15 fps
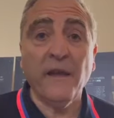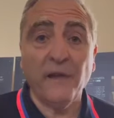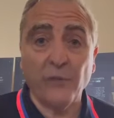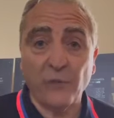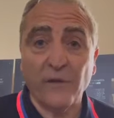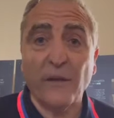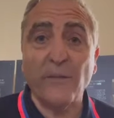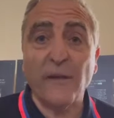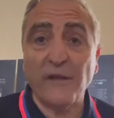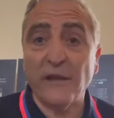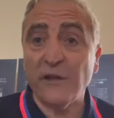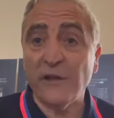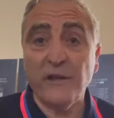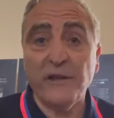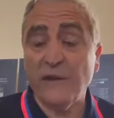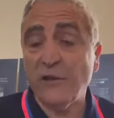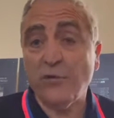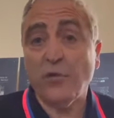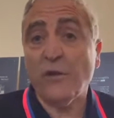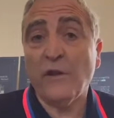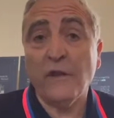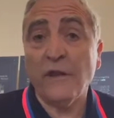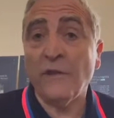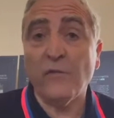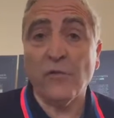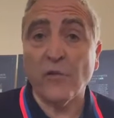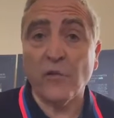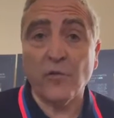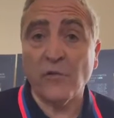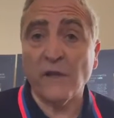ils ont très bien agi. Ils ont été, il faut
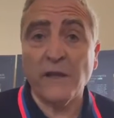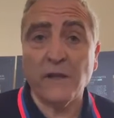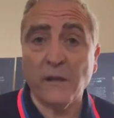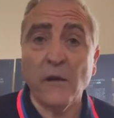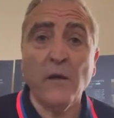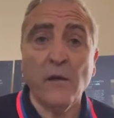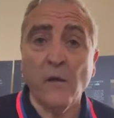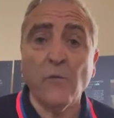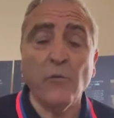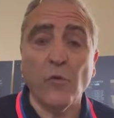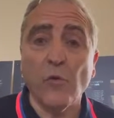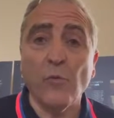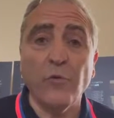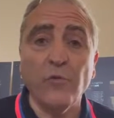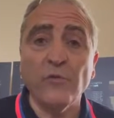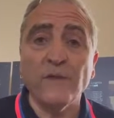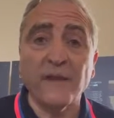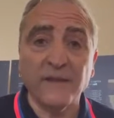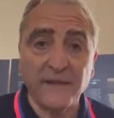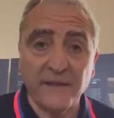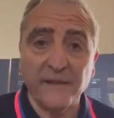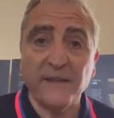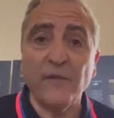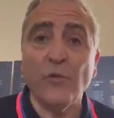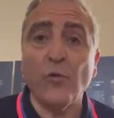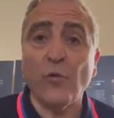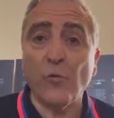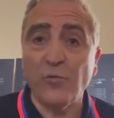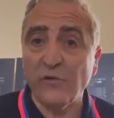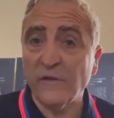le reconnaître, beaucoup plus incisifs,
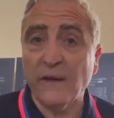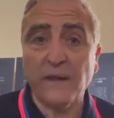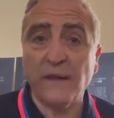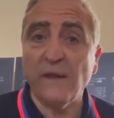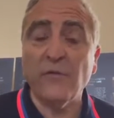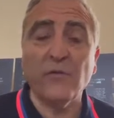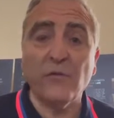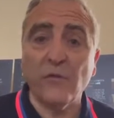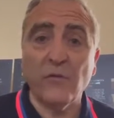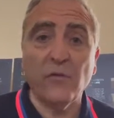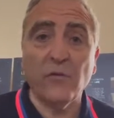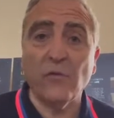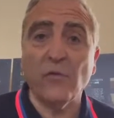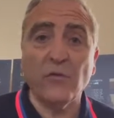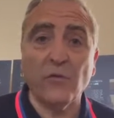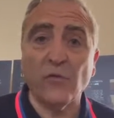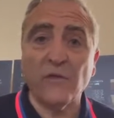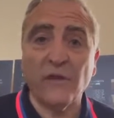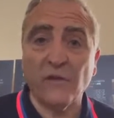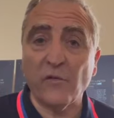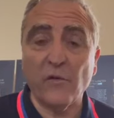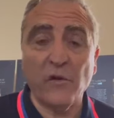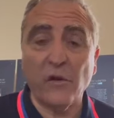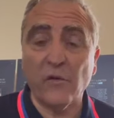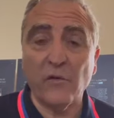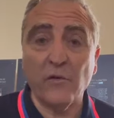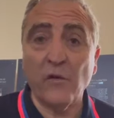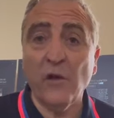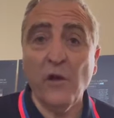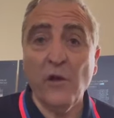beaucoup plus actifs que le, consistoire
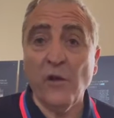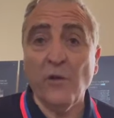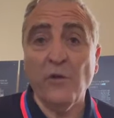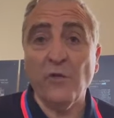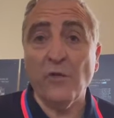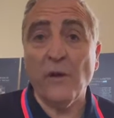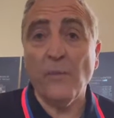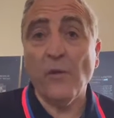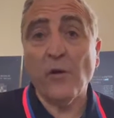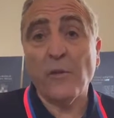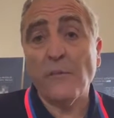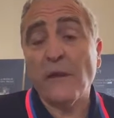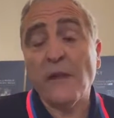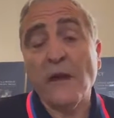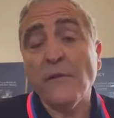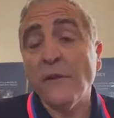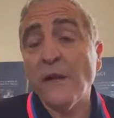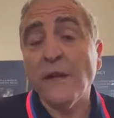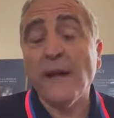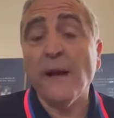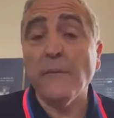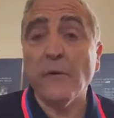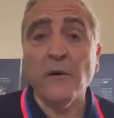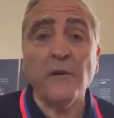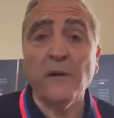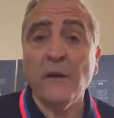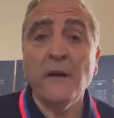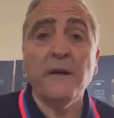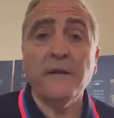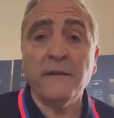euh, de l'époque, mais qui avait également
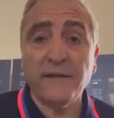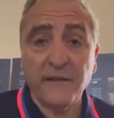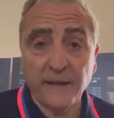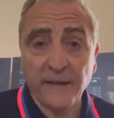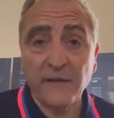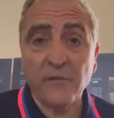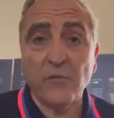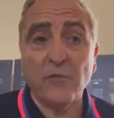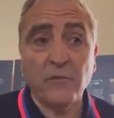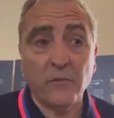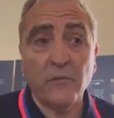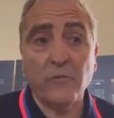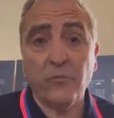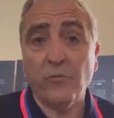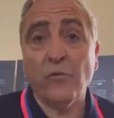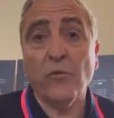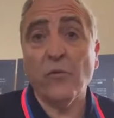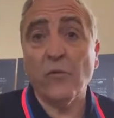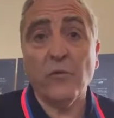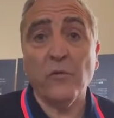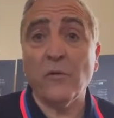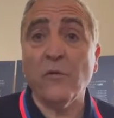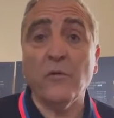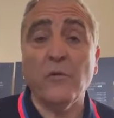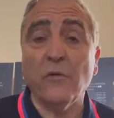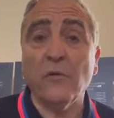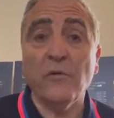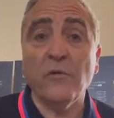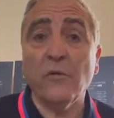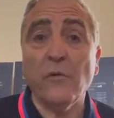ses raisons pour
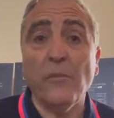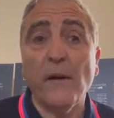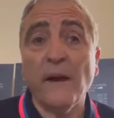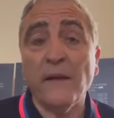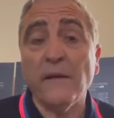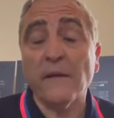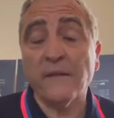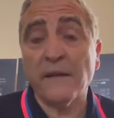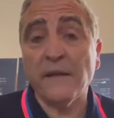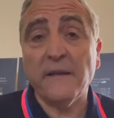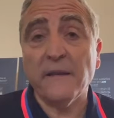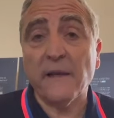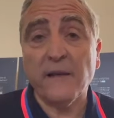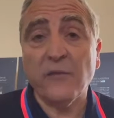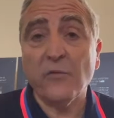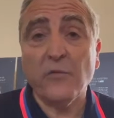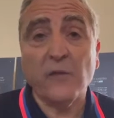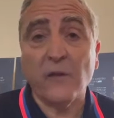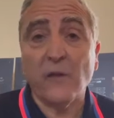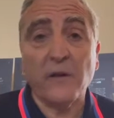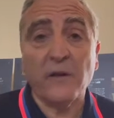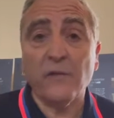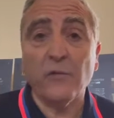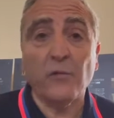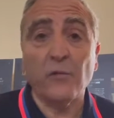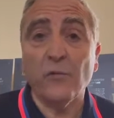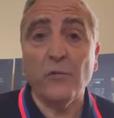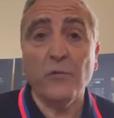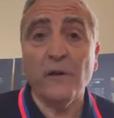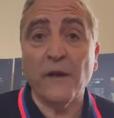ne pas aller dans cette direction. Alors, ils
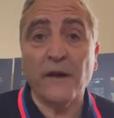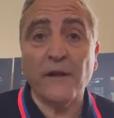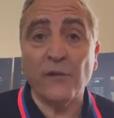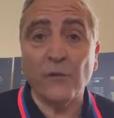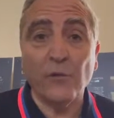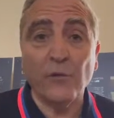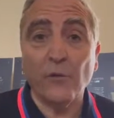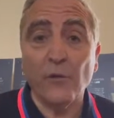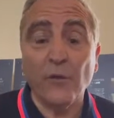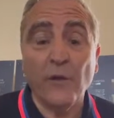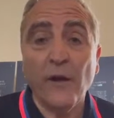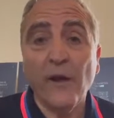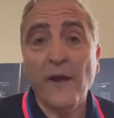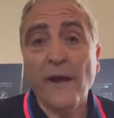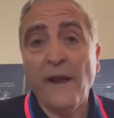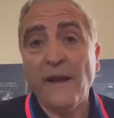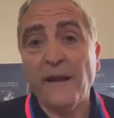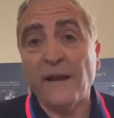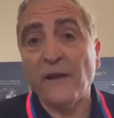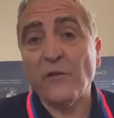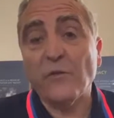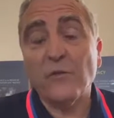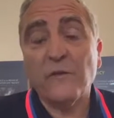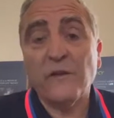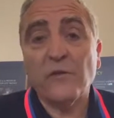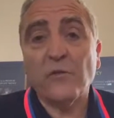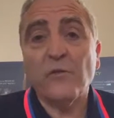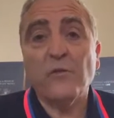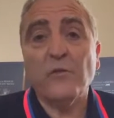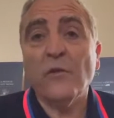ont eu les raisons raisons,
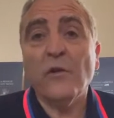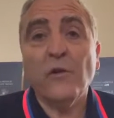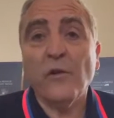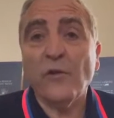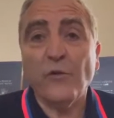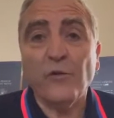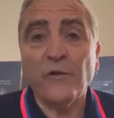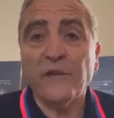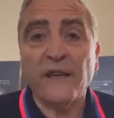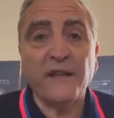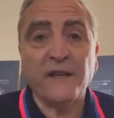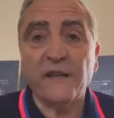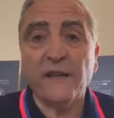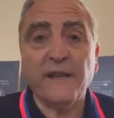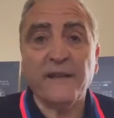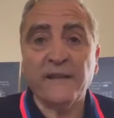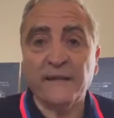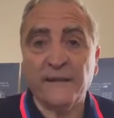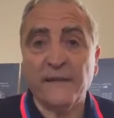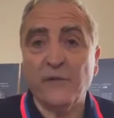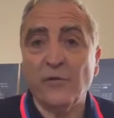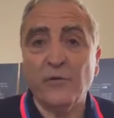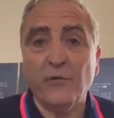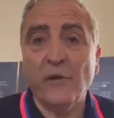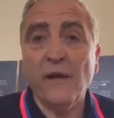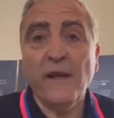disons, de, sagesse et de,